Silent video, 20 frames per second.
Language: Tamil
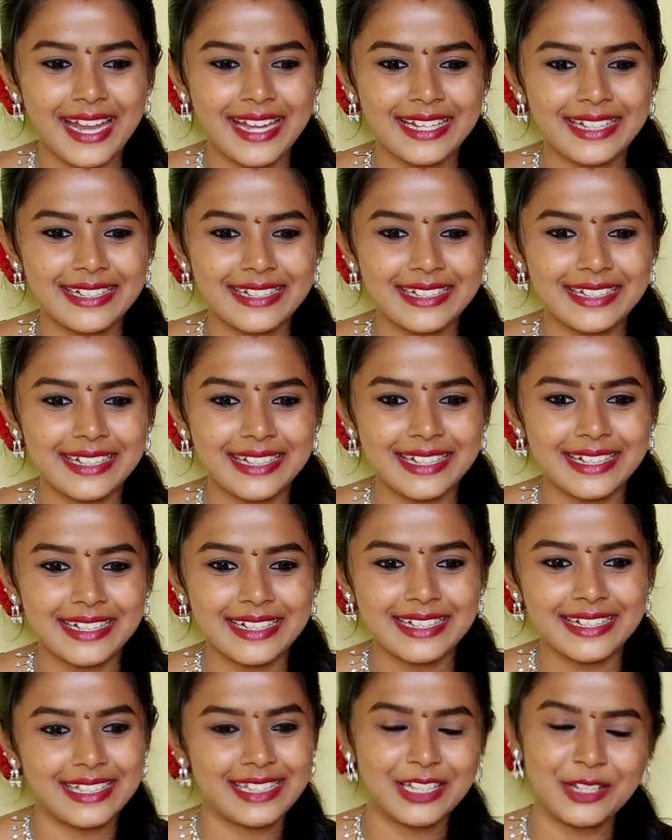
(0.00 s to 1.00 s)
அண்ட்
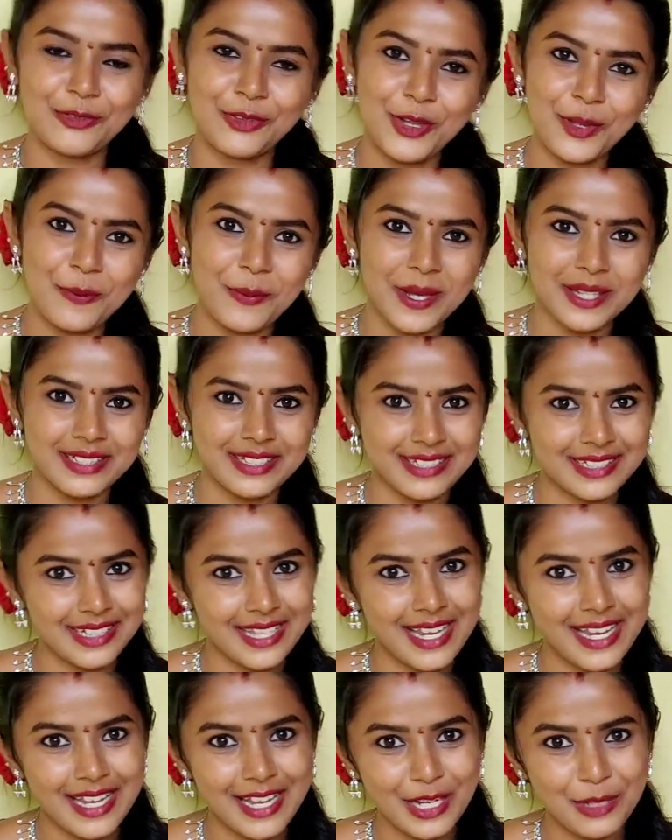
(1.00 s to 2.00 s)
இந்த வீடியோ பார்த்துட்டு
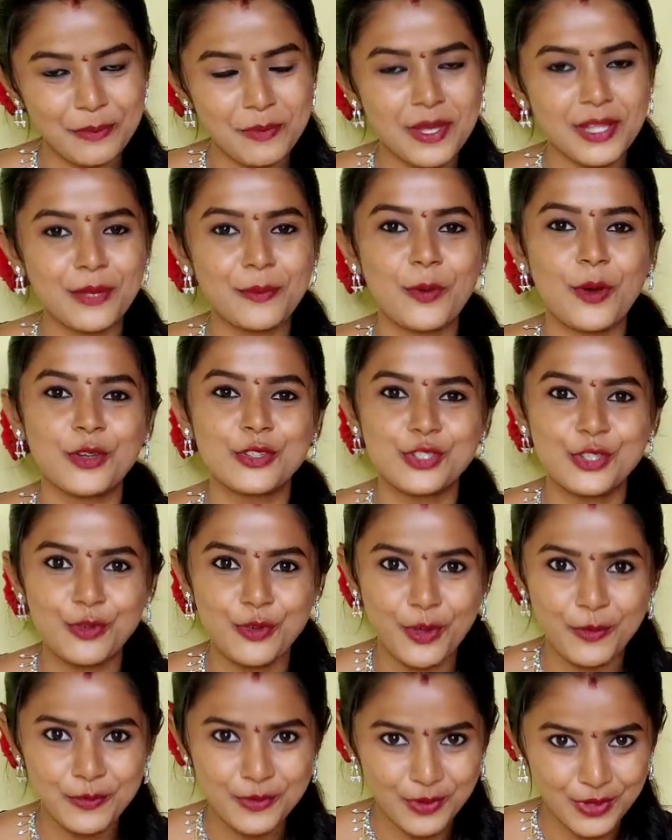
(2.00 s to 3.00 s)
இருக்க எல்லாருக்குமே அந்த
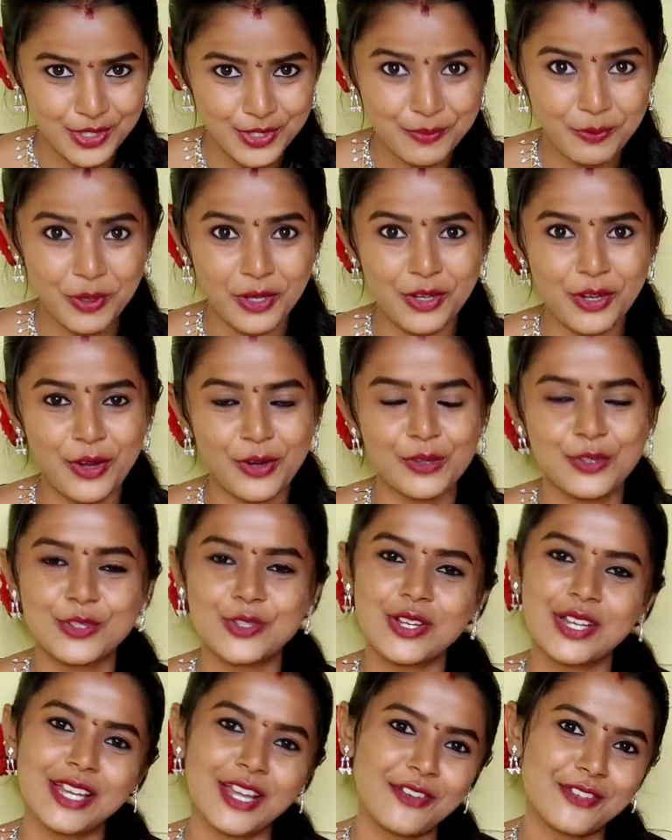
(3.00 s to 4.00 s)
பாசிட்டிவ் வைப்ஸ் வந்து ஸ்ப்ரெட்
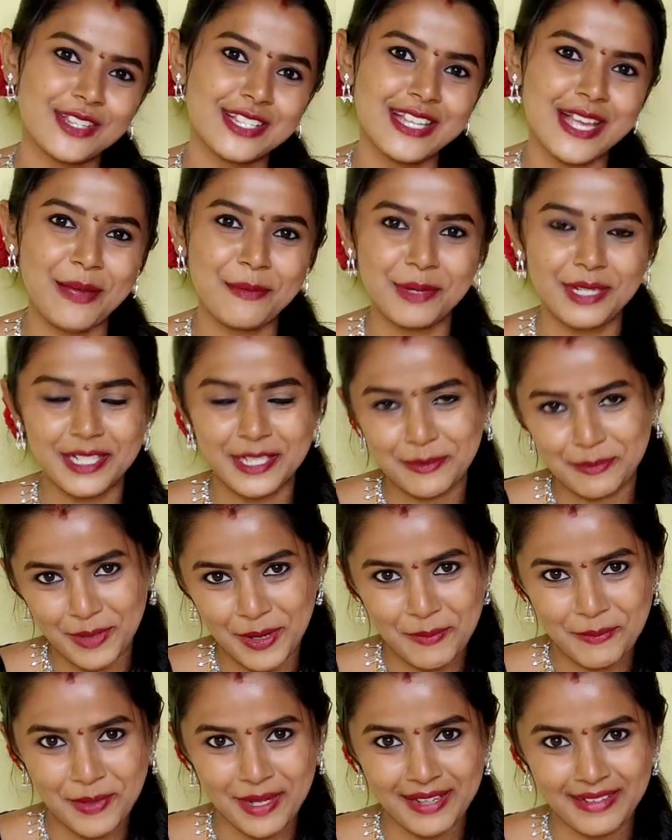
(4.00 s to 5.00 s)
ஆகும்னு சொல்லி நான் வந்து சாமி கிட்டே
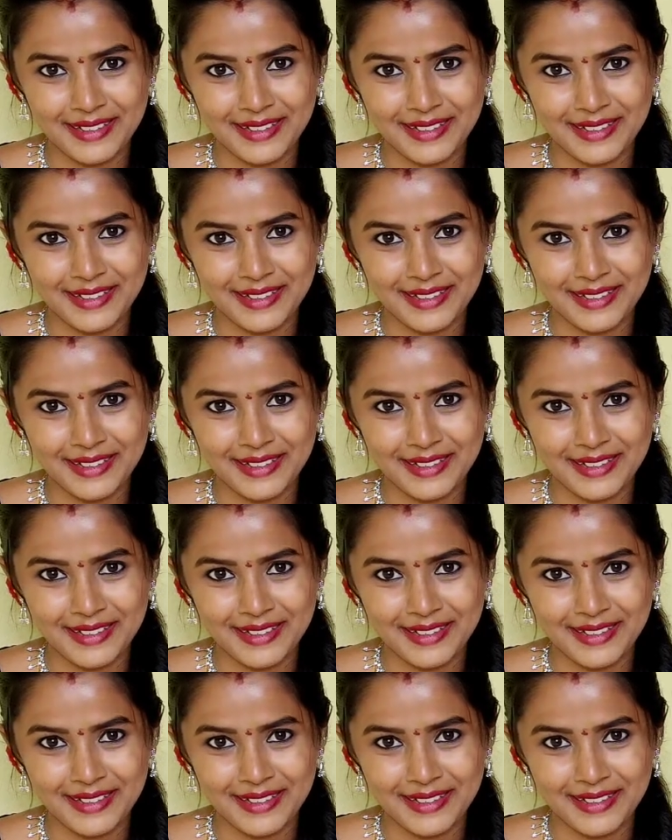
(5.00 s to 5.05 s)
ப்ரே